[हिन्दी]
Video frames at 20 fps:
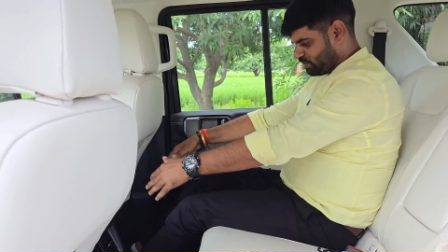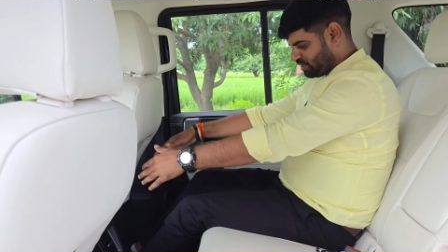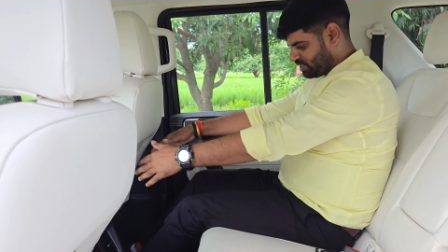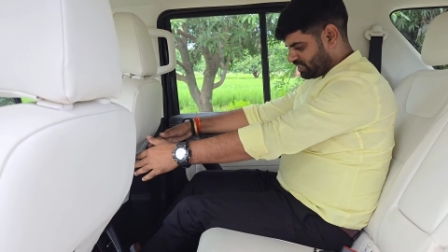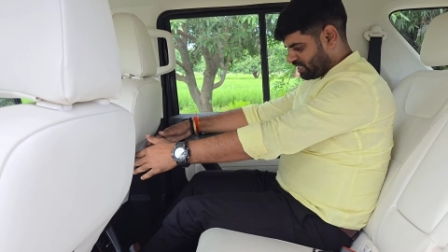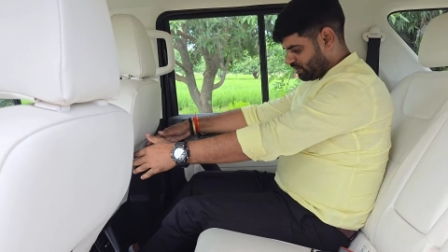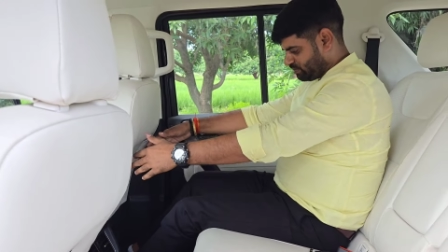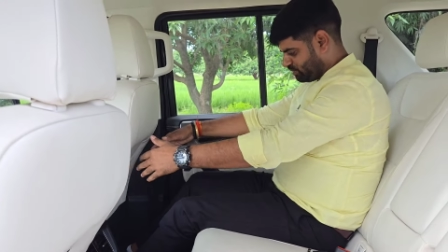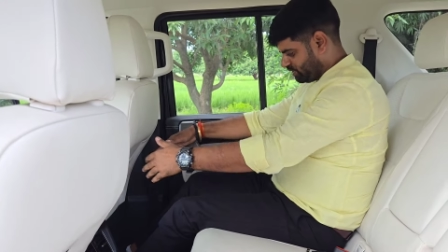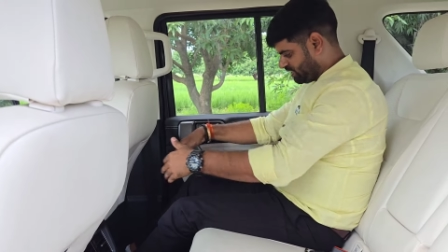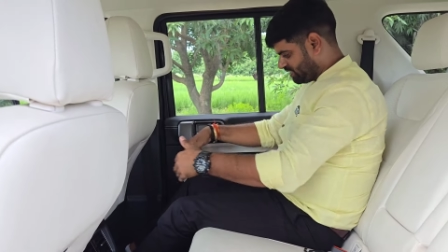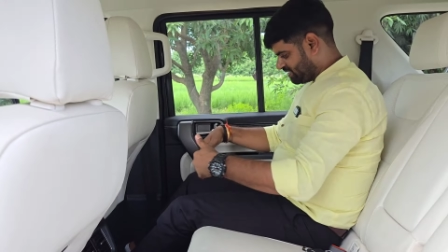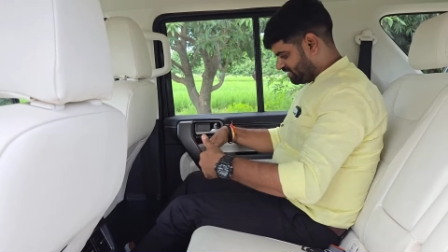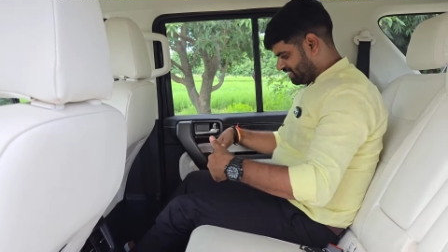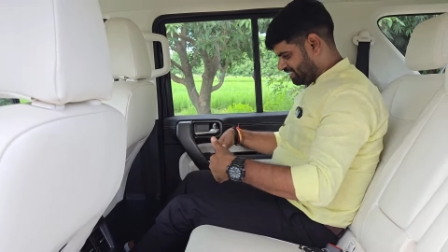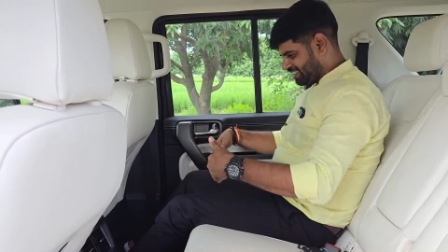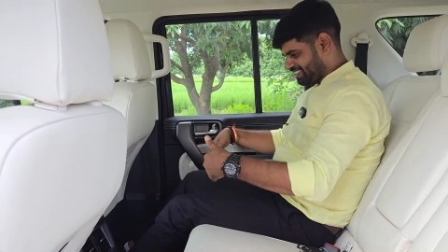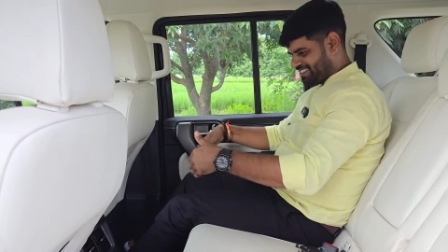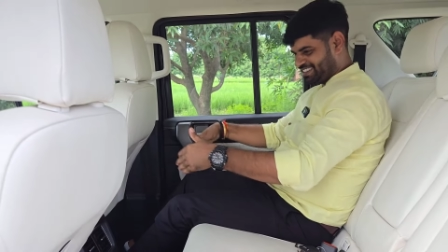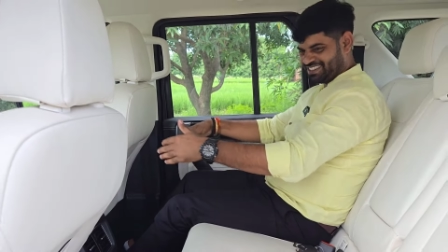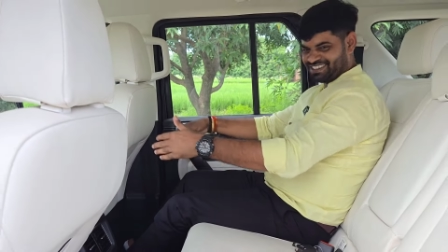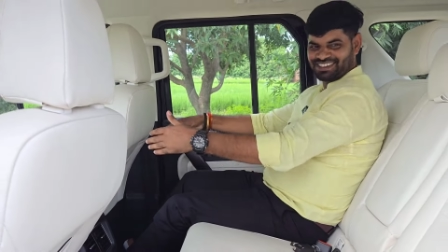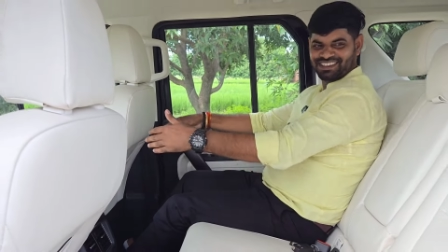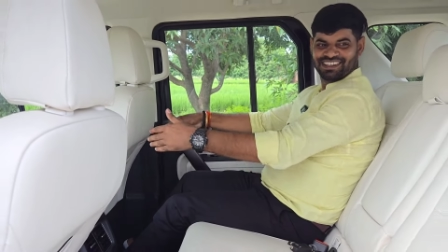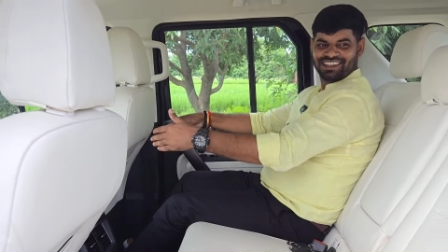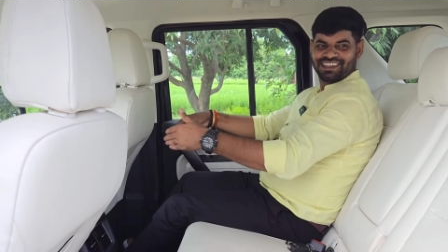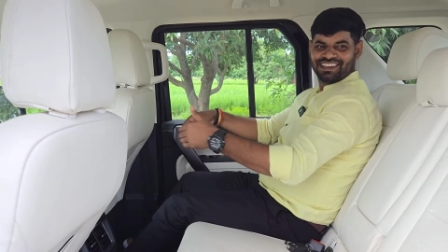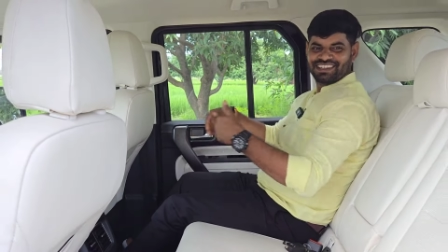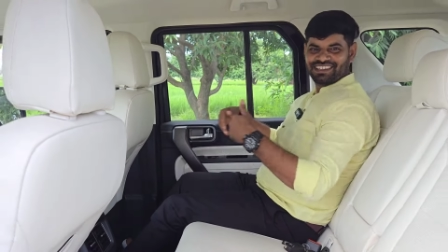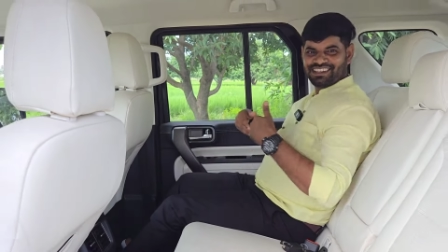स्पेस आप देख सकते हैं
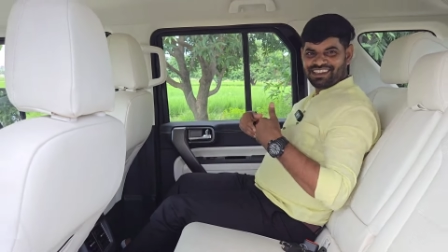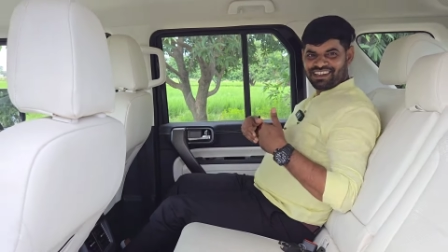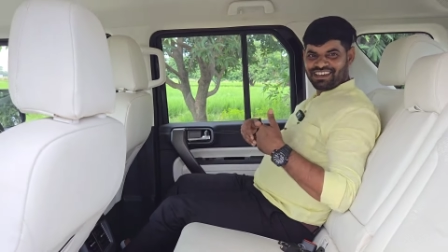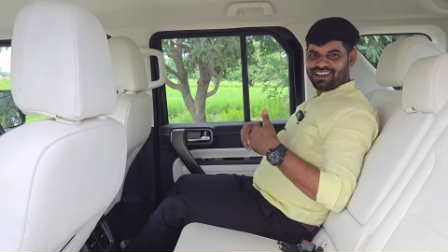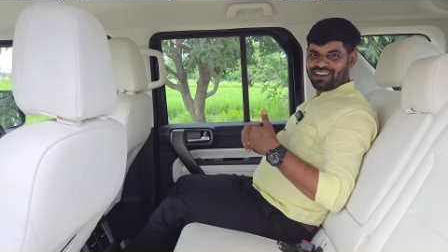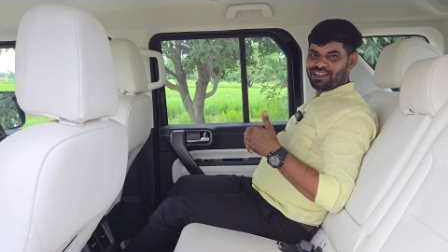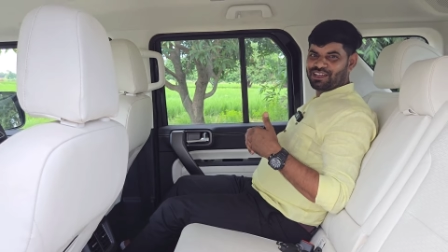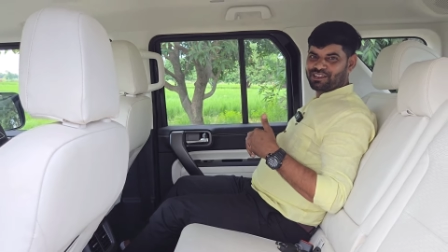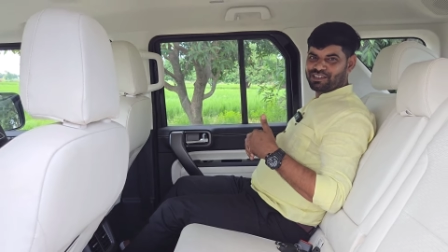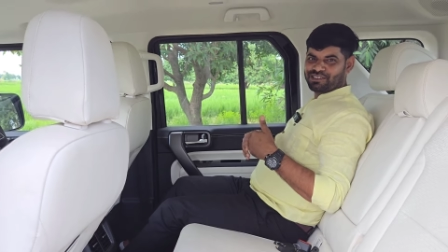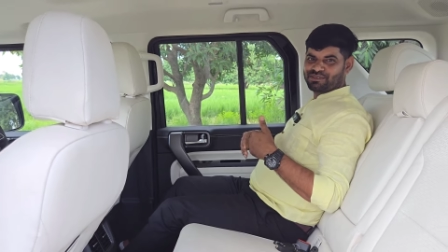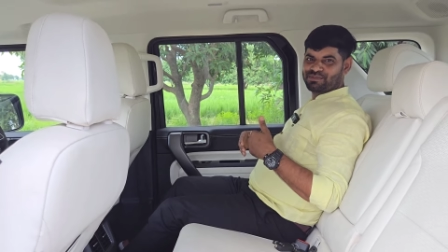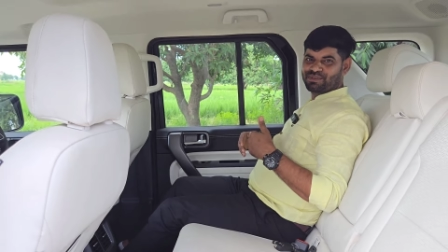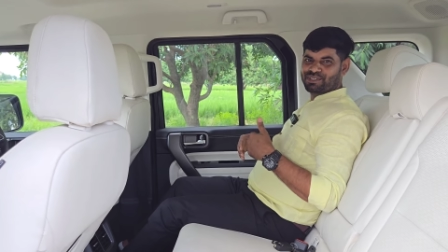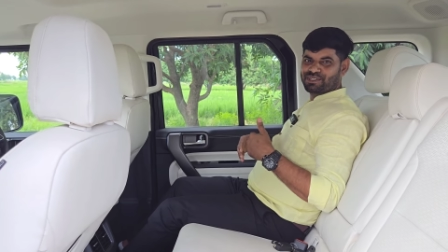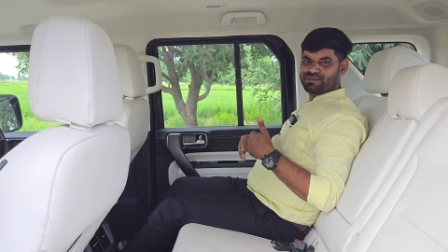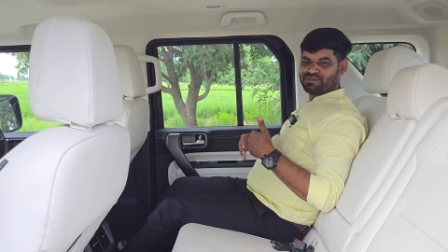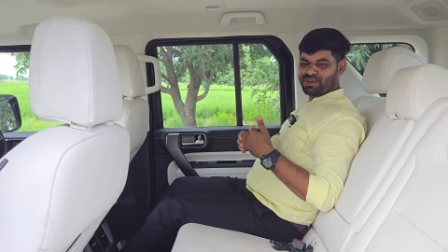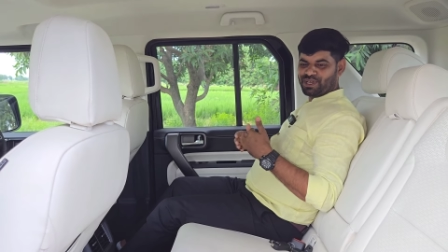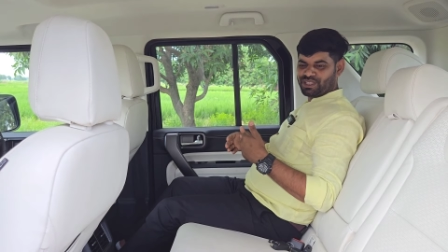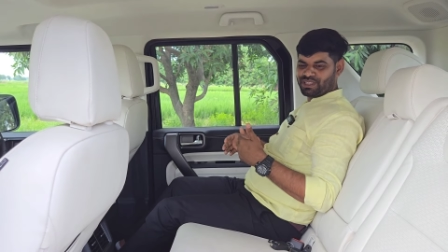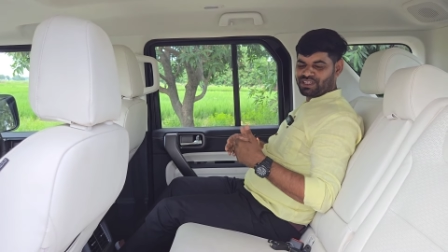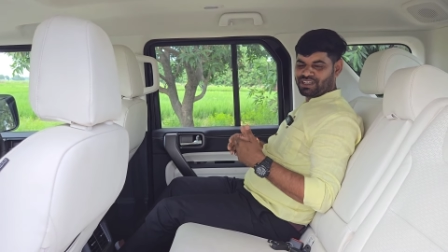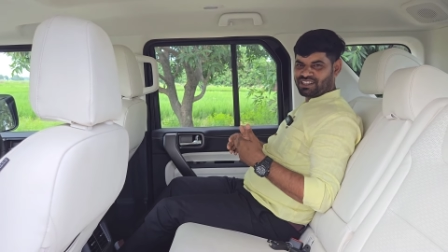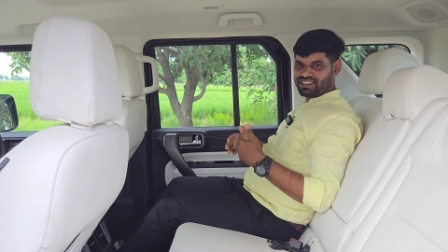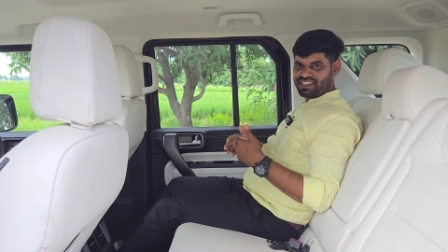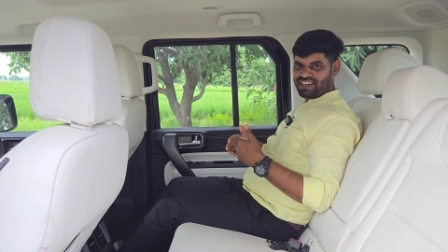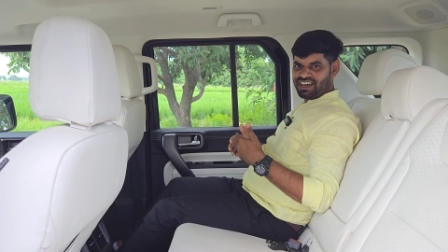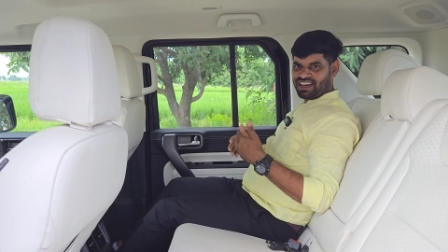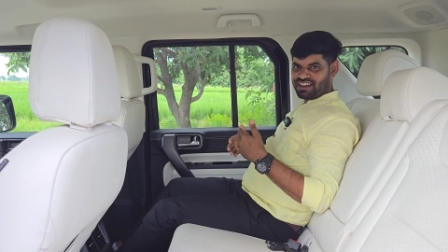ये है लेग स्पेस
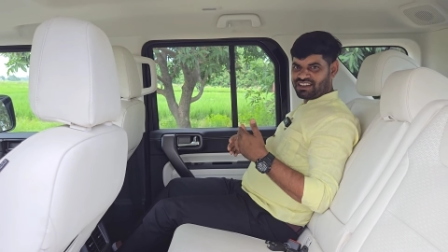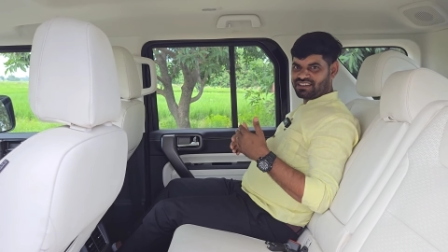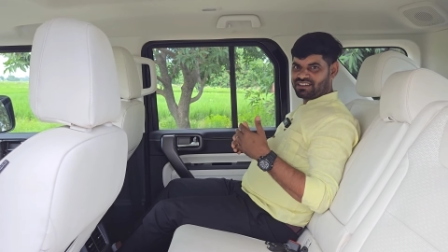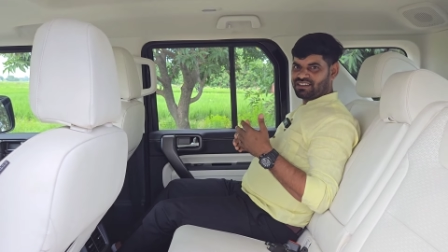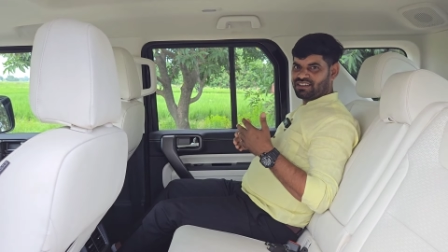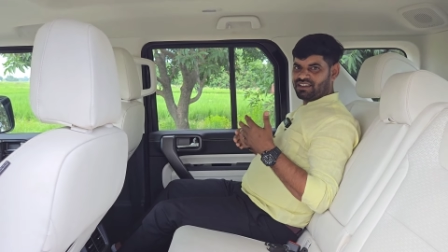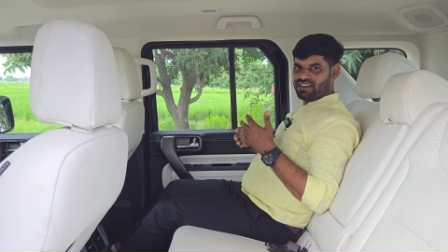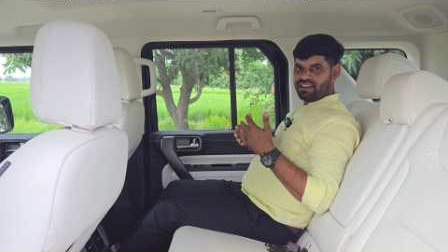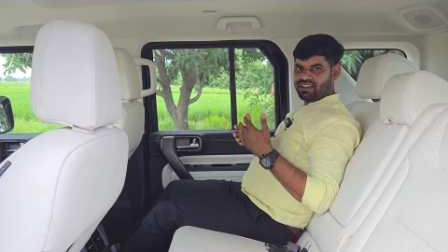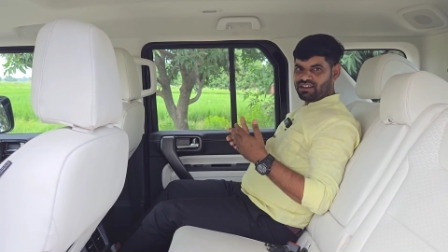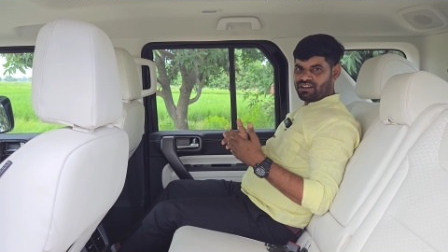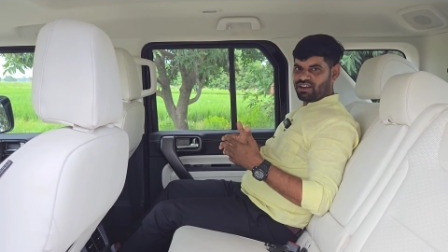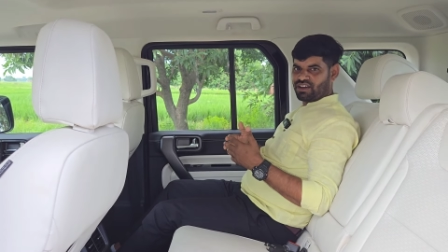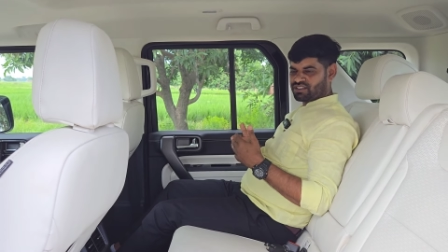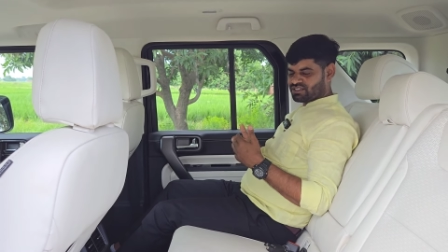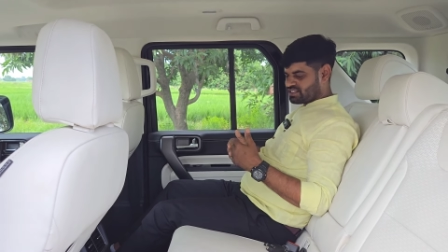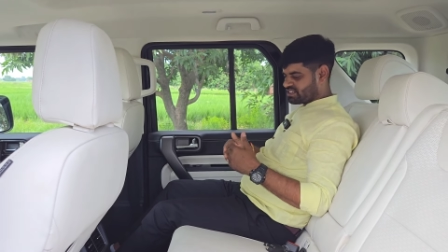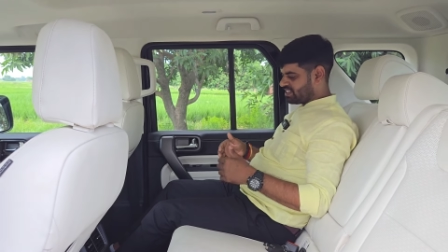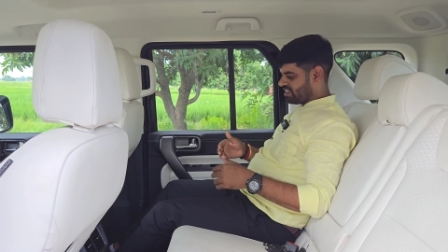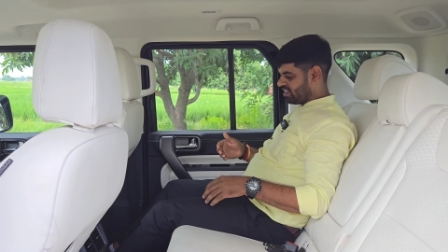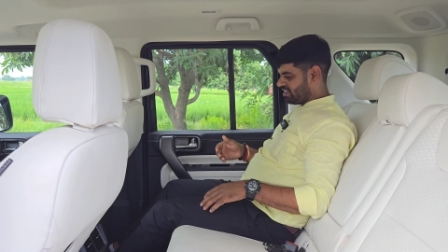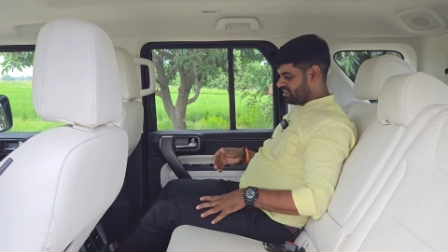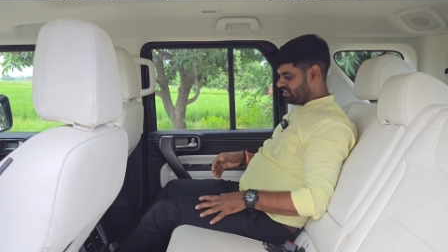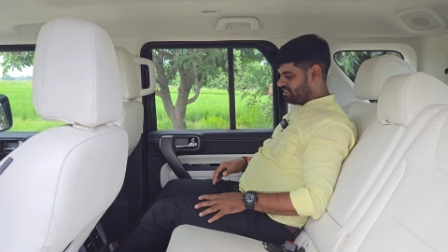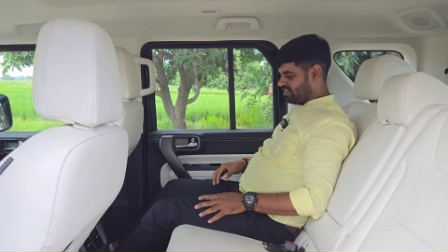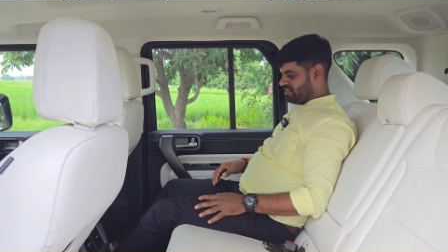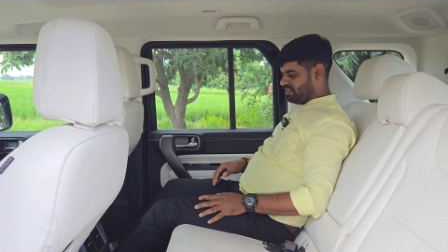महिंद्रा थार रॉक्स का